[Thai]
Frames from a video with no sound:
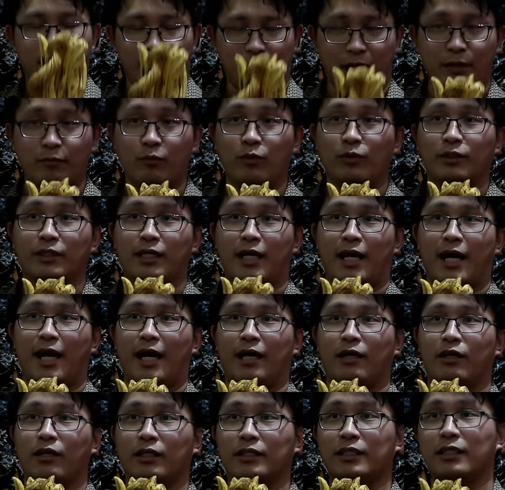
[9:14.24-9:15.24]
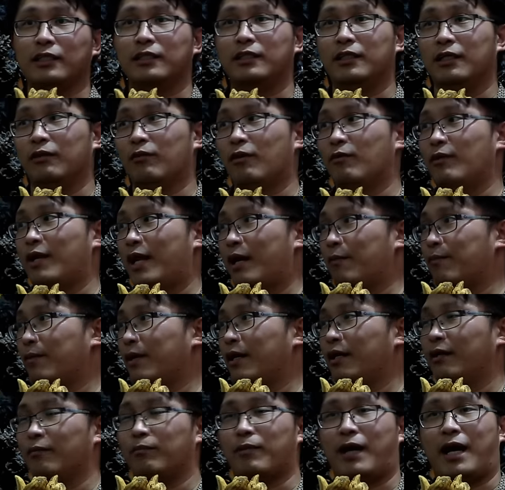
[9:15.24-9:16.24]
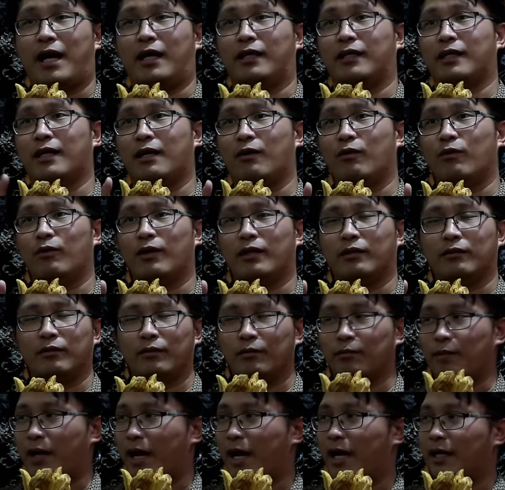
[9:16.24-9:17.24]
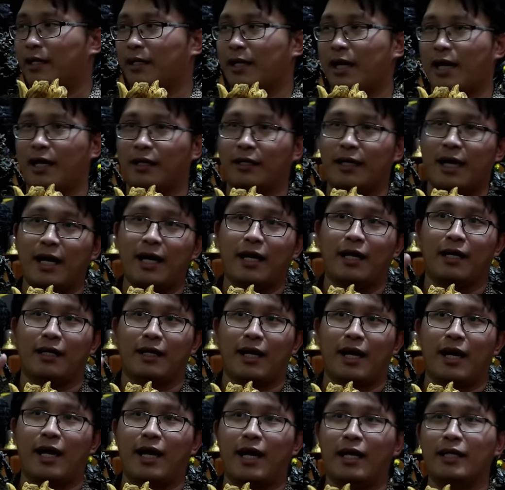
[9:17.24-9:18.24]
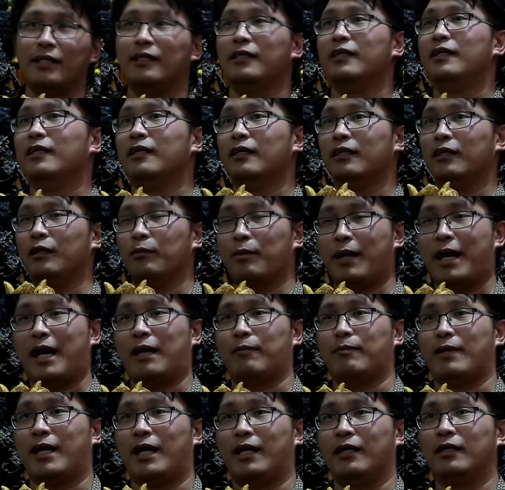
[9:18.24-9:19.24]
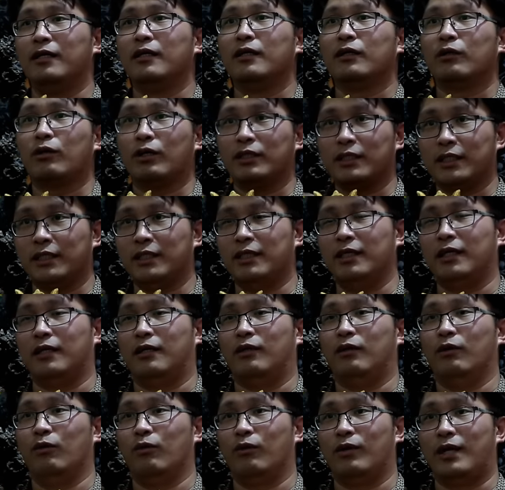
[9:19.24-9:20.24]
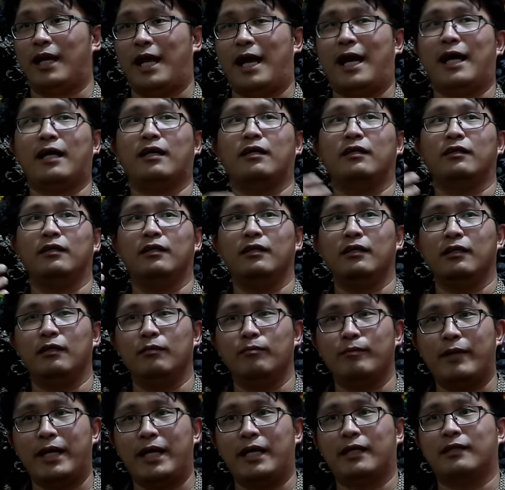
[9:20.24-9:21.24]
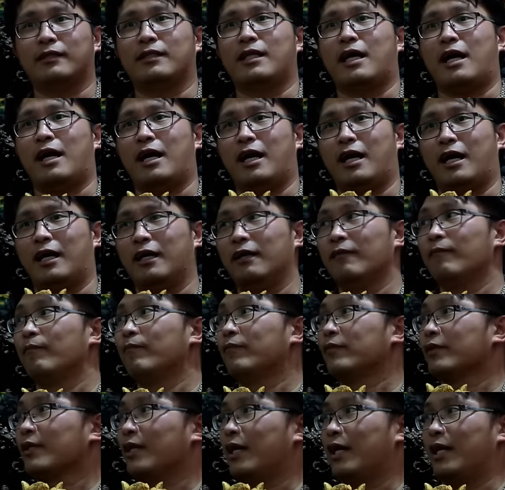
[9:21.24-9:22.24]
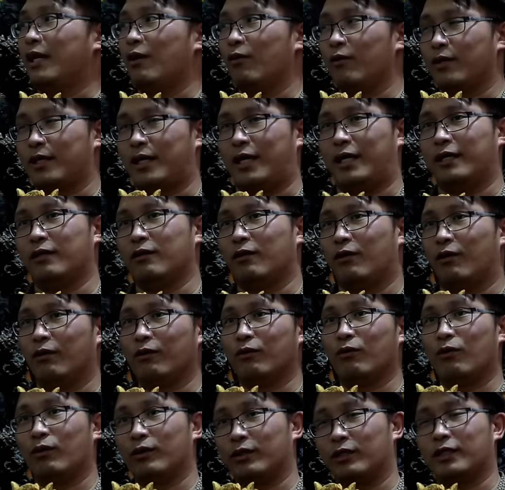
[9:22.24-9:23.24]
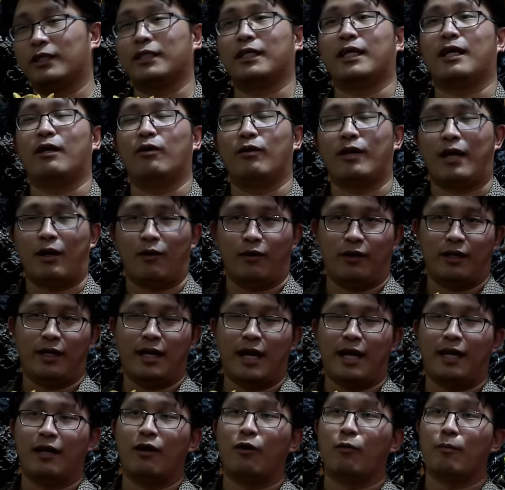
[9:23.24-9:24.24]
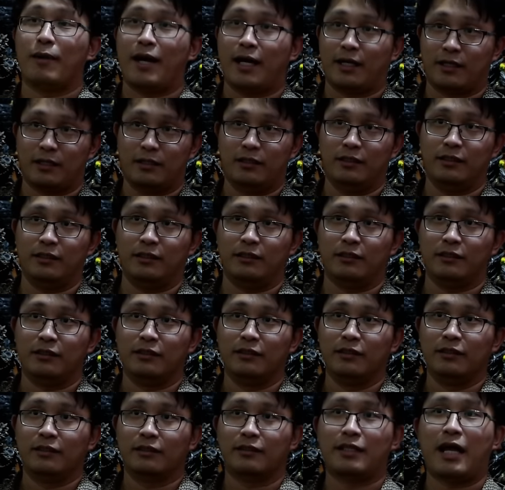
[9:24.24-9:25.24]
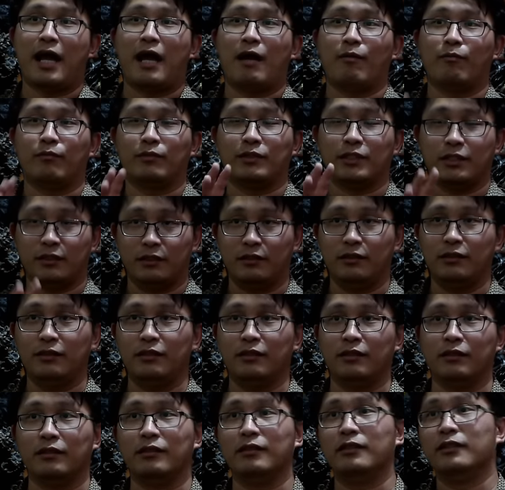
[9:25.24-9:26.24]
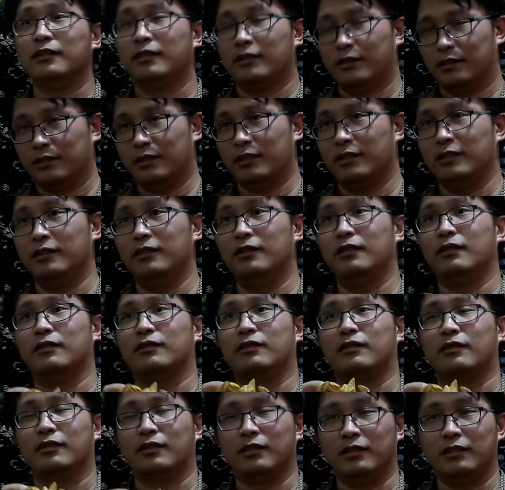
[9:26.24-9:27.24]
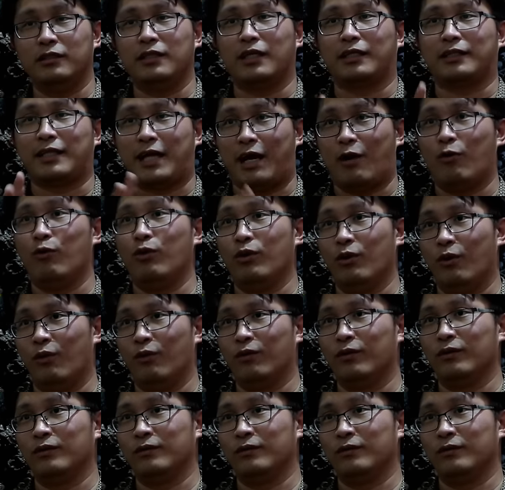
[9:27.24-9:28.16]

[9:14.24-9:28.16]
ใครบูชาก็จะเชื่อว่าเวลาผ่านเข้าผ่านทางหน้าร้าน หรือผ่านมาก็จะเกิดหลงรักหรือเมตตาถ้าเราขายของคนก็จะเข้าเราร้านเรามากขึ้น ตามชื่อคือเครือเถาหลง